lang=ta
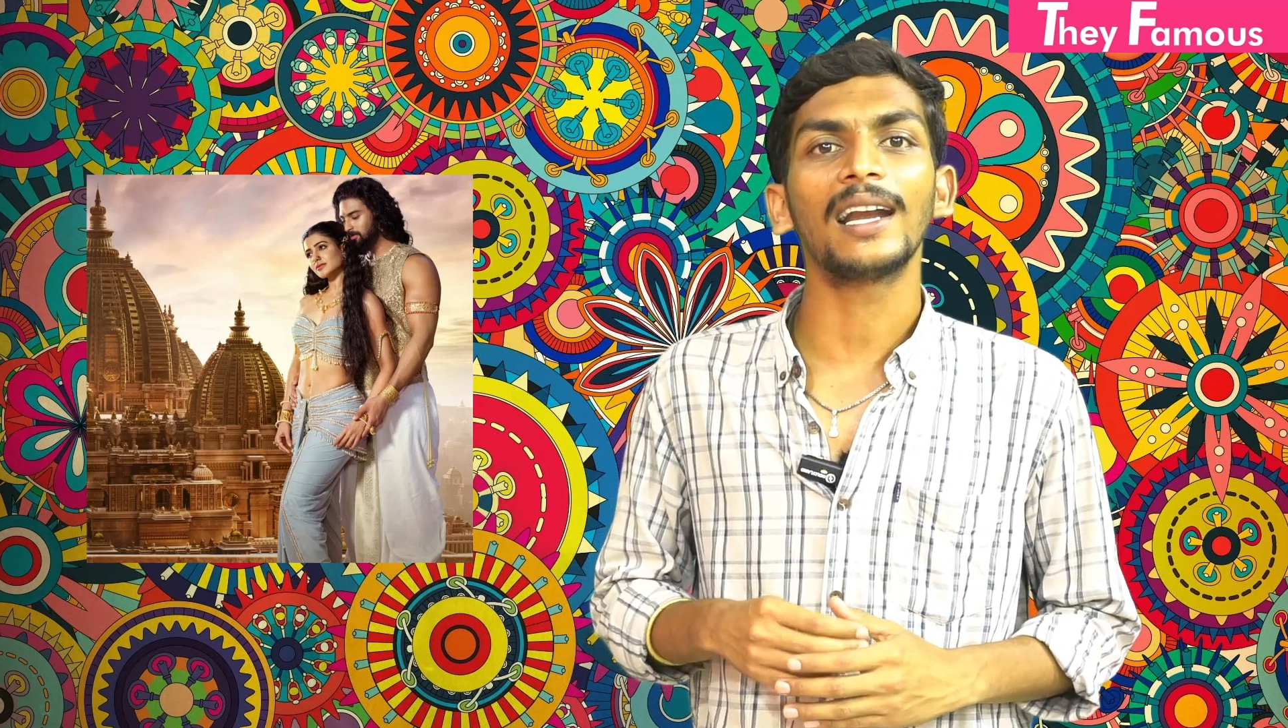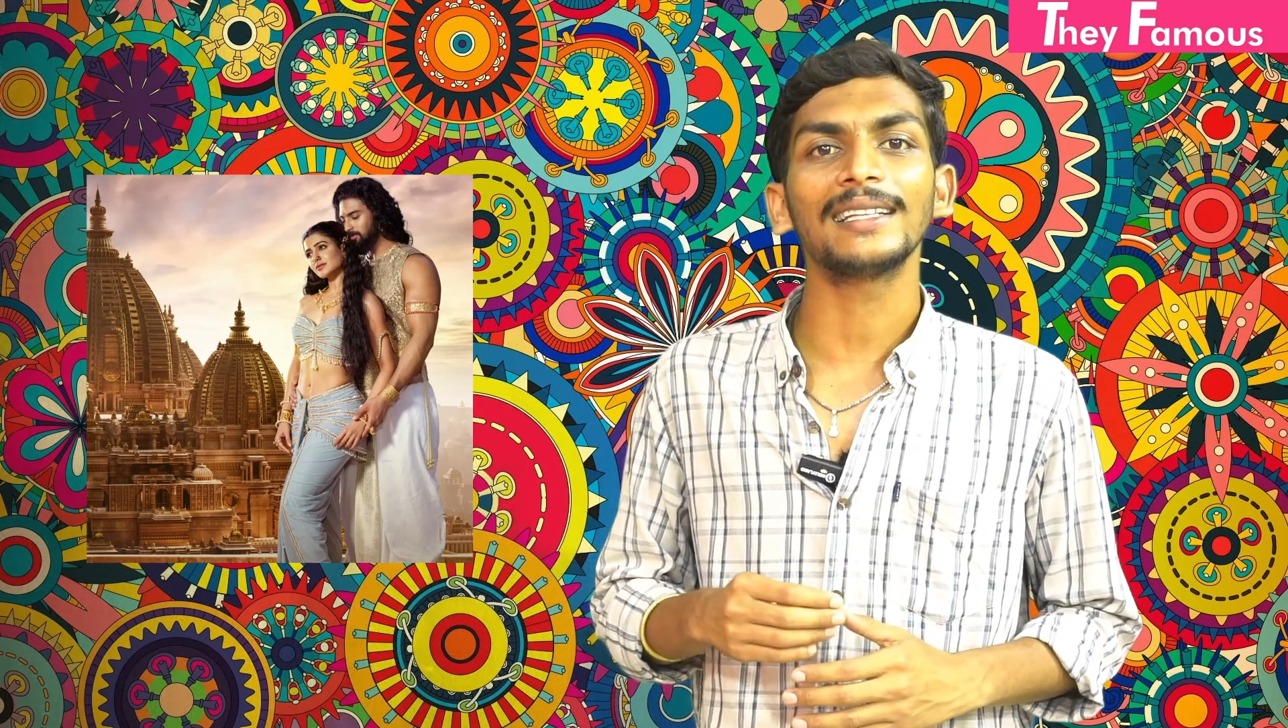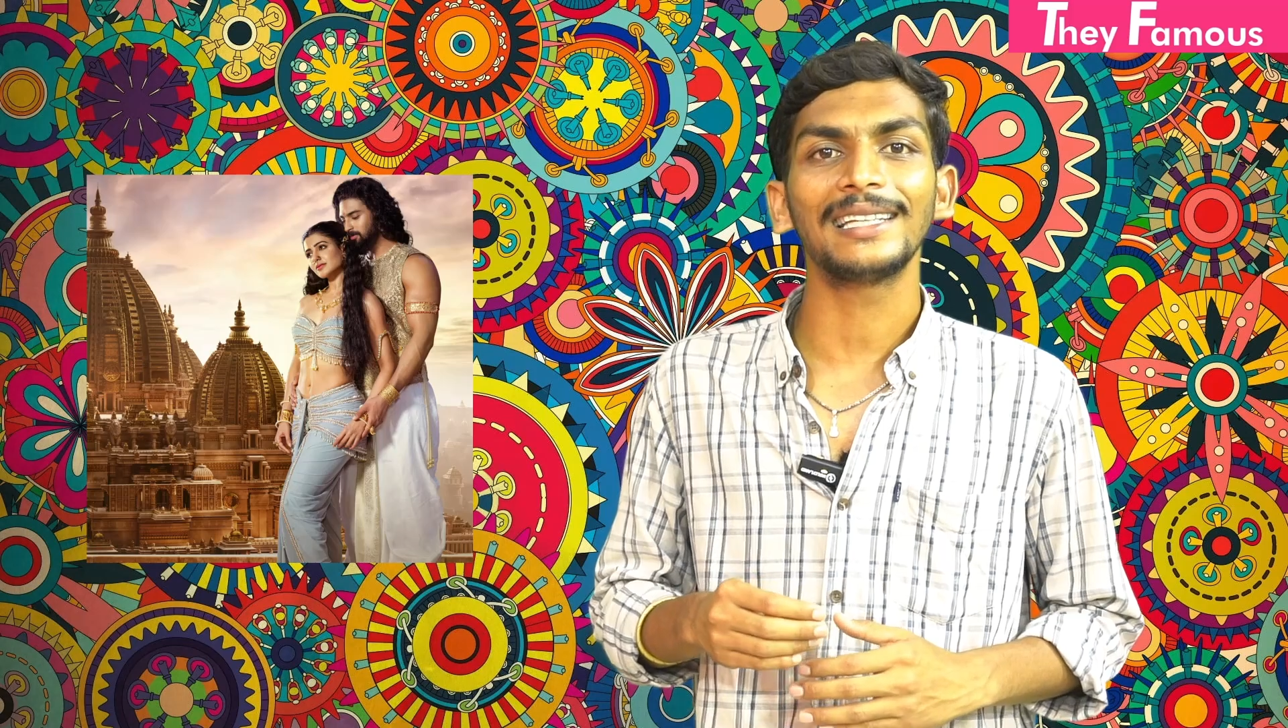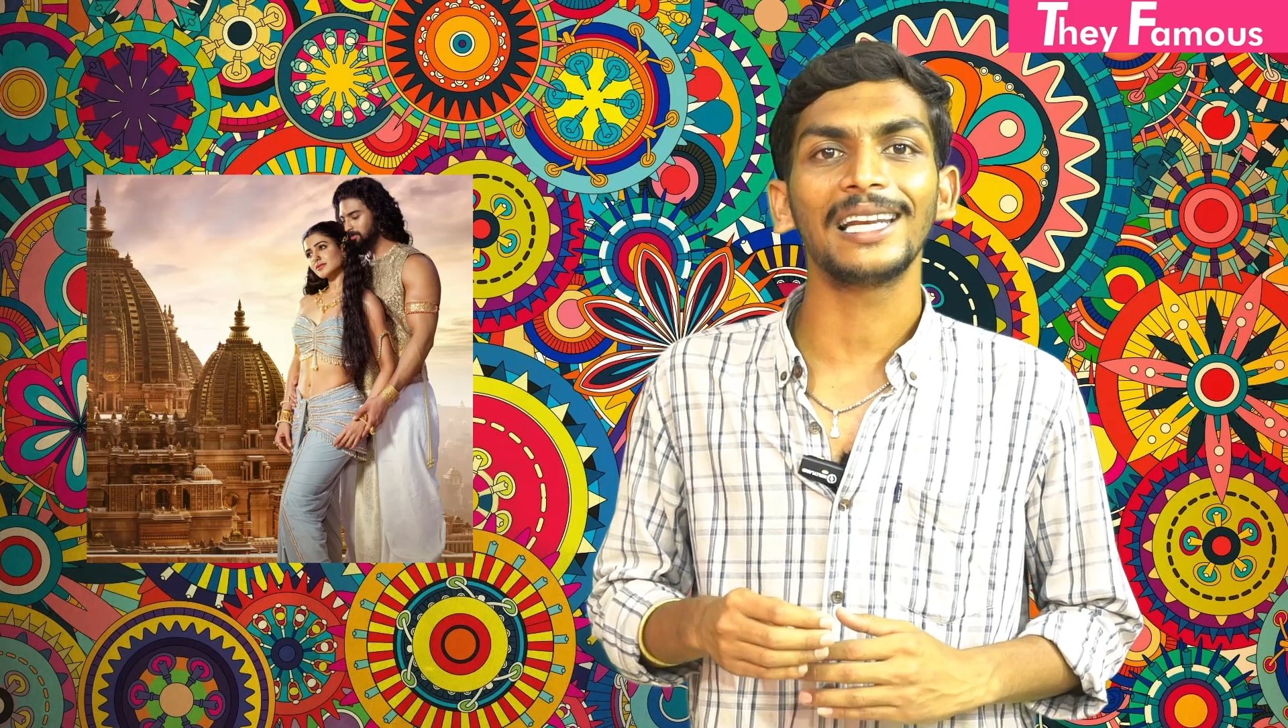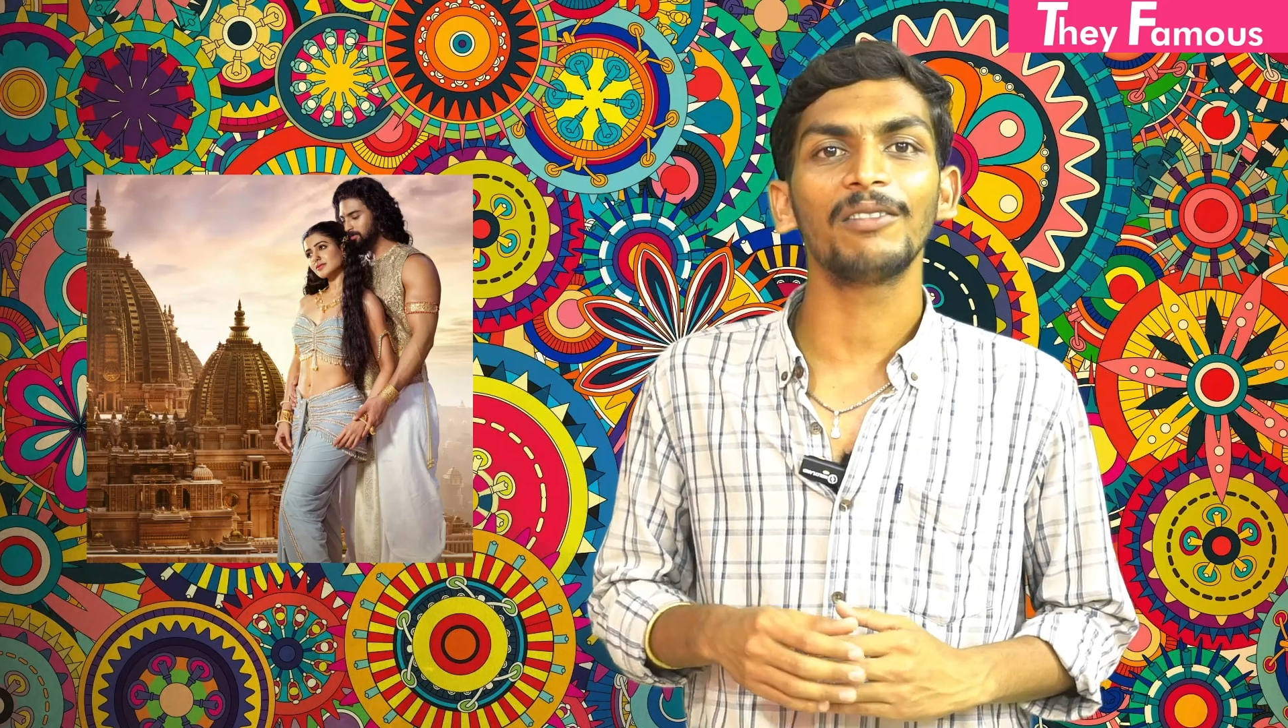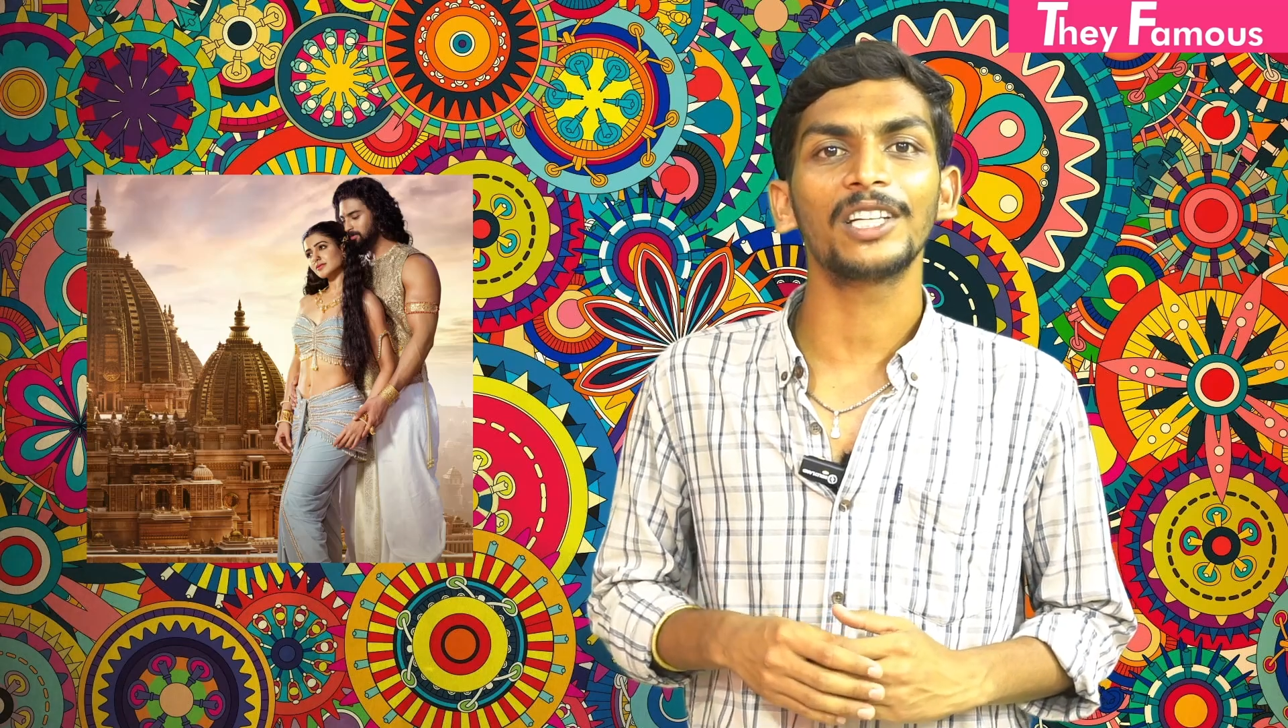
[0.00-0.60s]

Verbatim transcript: ஆனால் சில